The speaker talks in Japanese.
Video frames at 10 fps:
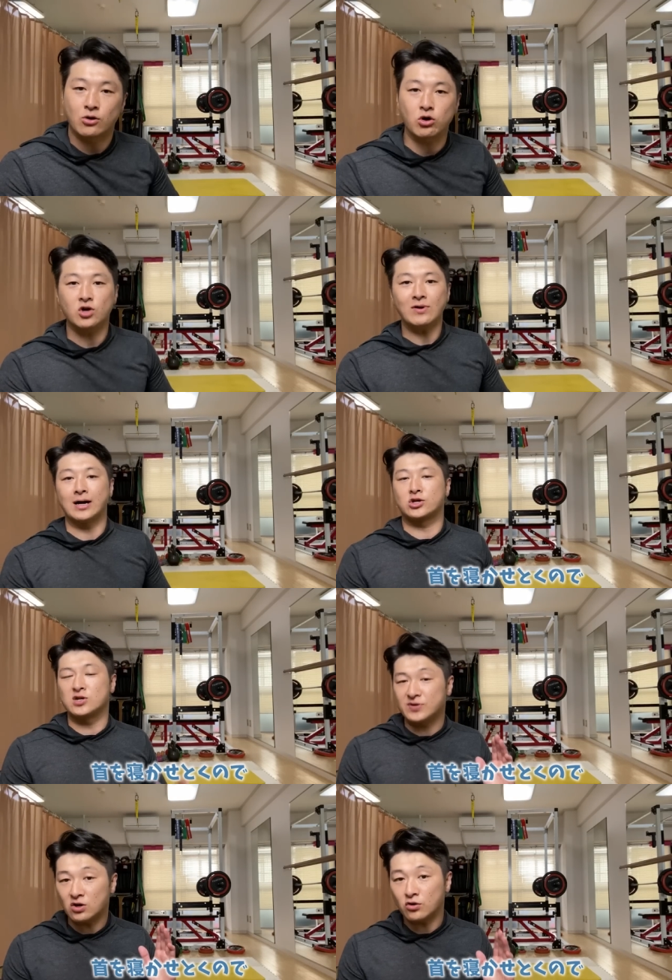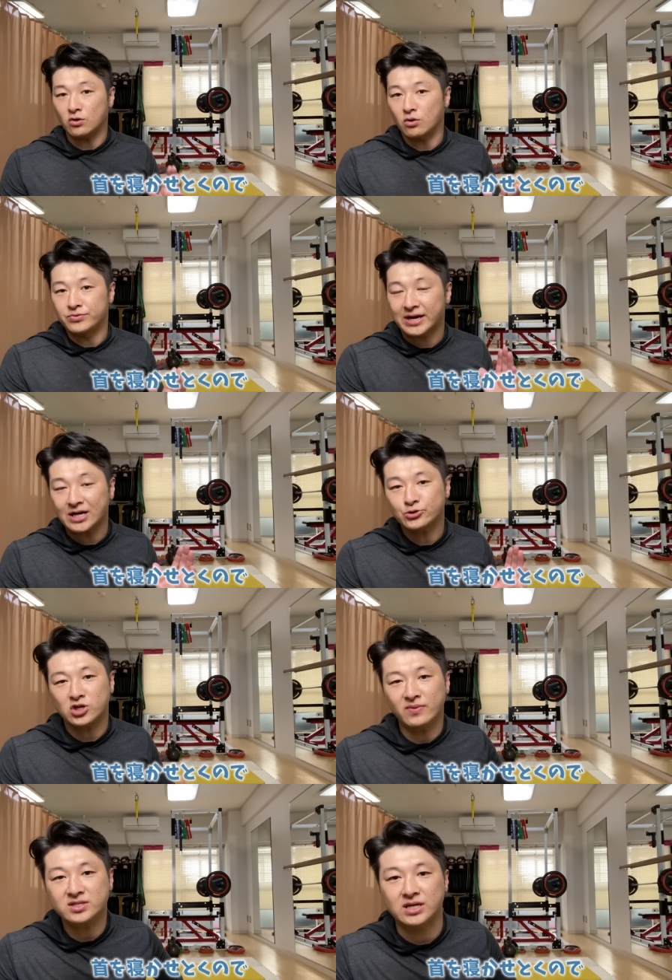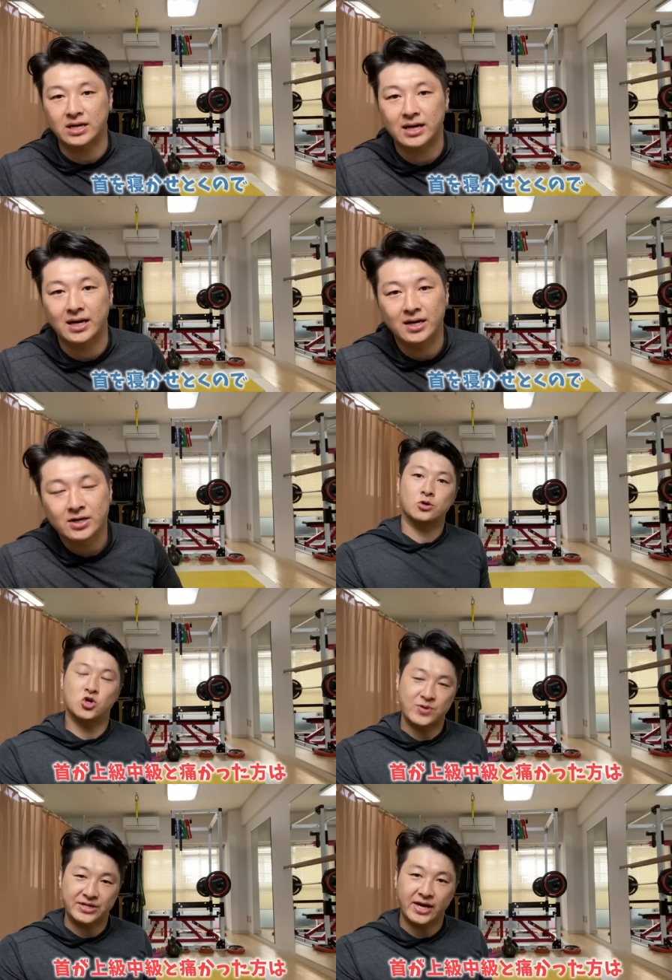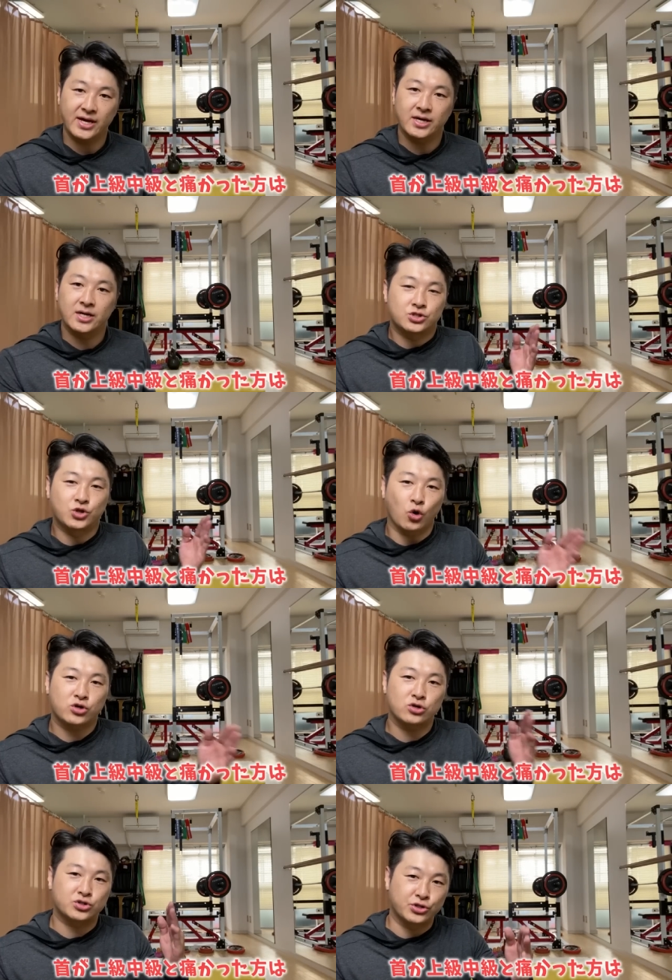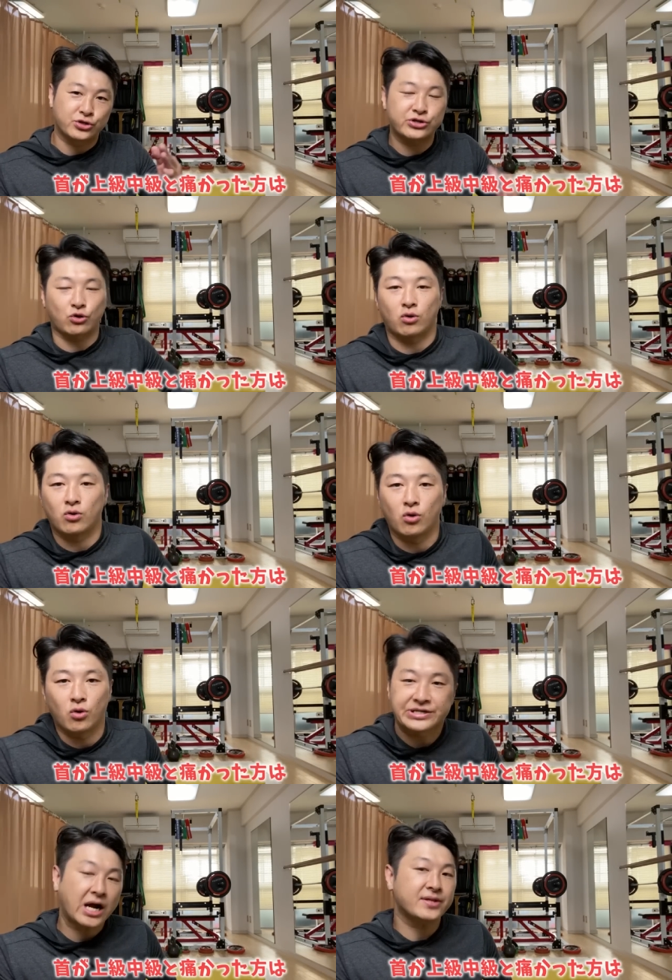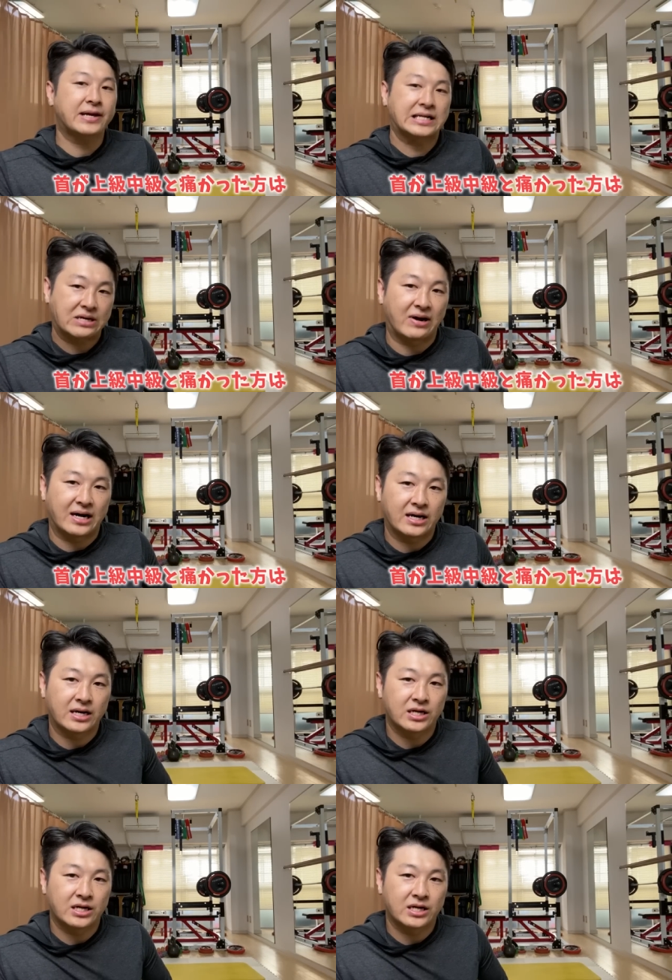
これは首を寝かしてきますから首がね上級中級と痛かった方は